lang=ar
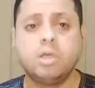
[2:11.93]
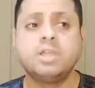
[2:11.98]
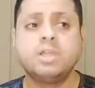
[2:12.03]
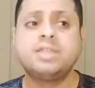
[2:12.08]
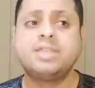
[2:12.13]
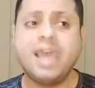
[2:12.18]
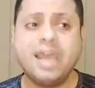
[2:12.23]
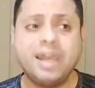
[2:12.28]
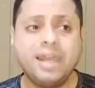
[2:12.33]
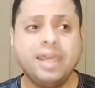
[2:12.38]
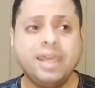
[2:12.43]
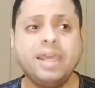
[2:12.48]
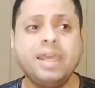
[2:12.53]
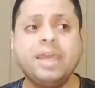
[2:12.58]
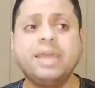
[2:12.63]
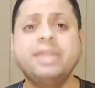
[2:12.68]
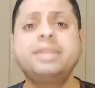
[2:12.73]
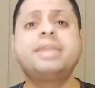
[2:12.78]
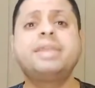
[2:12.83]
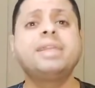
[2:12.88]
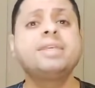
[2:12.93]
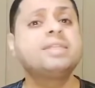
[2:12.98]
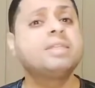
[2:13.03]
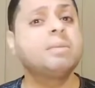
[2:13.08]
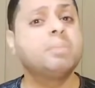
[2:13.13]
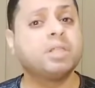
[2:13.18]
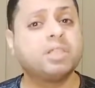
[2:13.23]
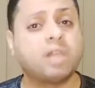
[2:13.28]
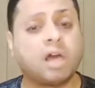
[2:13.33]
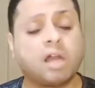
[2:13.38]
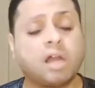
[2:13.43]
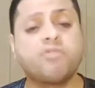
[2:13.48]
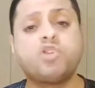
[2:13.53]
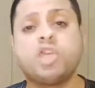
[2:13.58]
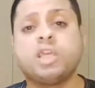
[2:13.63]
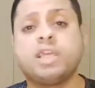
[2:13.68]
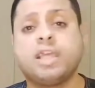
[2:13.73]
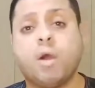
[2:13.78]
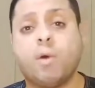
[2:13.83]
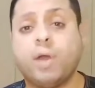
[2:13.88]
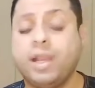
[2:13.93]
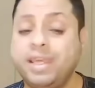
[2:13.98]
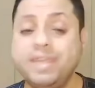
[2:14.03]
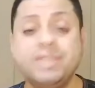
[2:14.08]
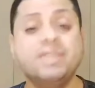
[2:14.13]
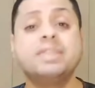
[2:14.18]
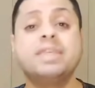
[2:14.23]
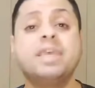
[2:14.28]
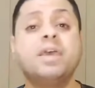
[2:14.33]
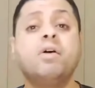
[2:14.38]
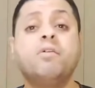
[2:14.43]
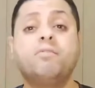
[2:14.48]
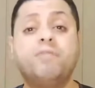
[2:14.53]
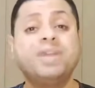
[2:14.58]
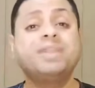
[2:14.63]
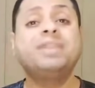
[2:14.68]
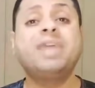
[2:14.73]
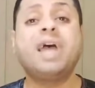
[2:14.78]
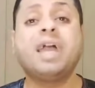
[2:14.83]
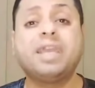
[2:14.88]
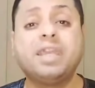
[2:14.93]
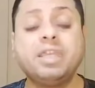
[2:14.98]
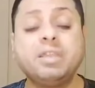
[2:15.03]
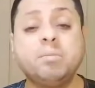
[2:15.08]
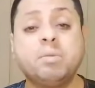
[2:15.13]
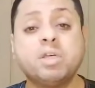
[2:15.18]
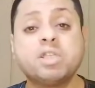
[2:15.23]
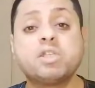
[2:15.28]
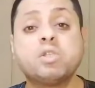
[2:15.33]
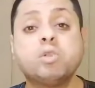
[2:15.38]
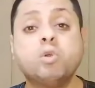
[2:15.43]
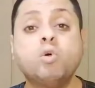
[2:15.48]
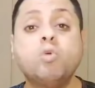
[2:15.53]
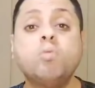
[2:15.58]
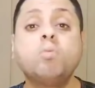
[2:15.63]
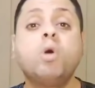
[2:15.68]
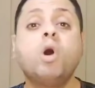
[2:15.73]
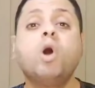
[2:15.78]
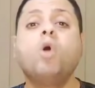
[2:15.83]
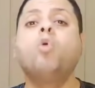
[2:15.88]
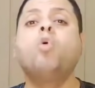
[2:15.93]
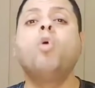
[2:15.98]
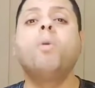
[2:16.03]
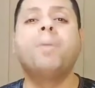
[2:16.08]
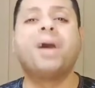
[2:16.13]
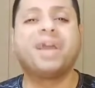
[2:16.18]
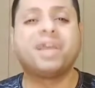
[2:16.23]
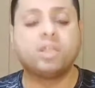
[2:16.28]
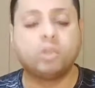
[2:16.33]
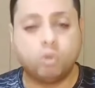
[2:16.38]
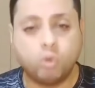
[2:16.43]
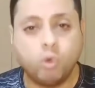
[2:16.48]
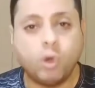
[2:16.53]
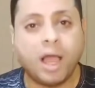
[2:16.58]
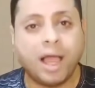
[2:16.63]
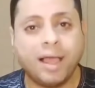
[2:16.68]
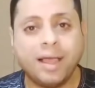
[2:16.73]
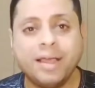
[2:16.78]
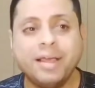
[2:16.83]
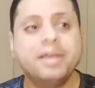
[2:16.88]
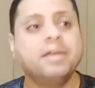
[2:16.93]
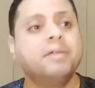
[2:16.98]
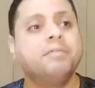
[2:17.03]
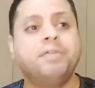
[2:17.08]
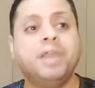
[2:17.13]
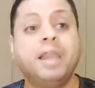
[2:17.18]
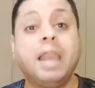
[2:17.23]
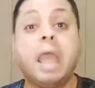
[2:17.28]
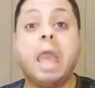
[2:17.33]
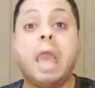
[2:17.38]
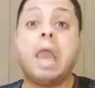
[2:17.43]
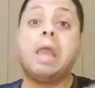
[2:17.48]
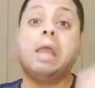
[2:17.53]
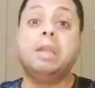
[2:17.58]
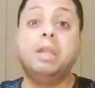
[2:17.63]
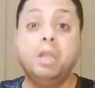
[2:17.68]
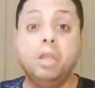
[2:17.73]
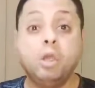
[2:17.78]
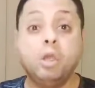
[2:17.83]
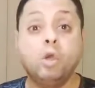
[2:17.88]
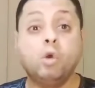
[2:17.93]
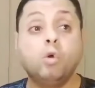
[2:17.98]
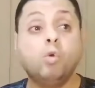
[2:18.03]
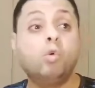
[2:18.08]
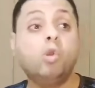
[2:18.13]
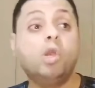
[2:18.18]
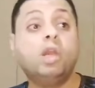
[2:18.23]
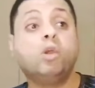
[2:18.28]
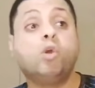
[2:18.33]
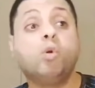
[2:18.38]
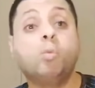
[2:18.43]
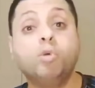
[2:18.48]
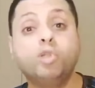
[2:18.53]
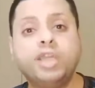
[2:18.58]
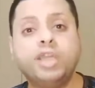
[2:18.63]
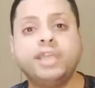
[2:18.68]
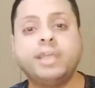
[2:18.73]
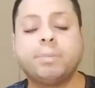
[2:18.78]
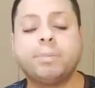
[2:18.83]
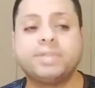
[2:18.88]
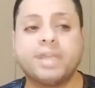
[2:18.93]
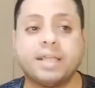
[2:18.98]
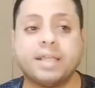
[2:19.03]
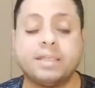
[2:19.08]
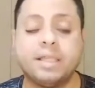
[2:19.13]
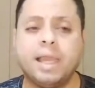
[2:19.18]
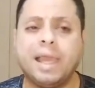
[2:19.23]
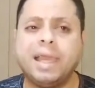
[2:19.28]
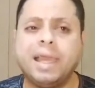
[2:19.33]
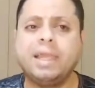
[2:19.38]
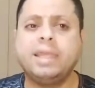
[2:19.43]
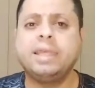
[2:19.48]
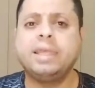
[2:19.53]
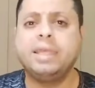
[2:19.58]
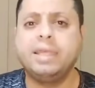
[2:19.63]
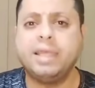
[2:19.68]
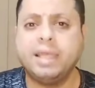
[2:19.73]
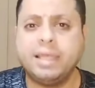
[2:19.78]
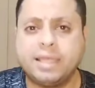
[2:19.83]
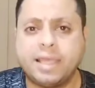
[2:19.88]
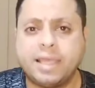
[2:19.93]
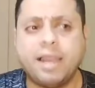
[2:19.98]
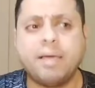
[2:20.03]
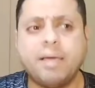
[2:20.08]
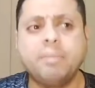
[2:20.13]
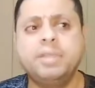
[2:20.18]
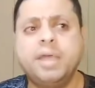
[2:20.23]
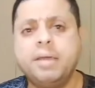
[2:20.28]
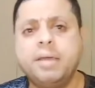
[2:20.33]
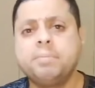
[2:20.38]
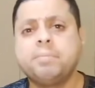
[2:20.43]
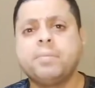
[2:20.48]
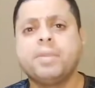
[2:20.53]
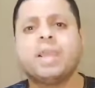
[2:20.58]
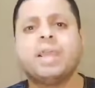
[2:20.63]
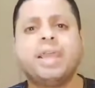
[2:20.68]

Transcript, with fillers: ثانيا انت لسه ما تعرفش الكواليس فانت اكيد مظلوم ومخدوع في الاهلي والجموديه بتاعت الاهلي الكلام ده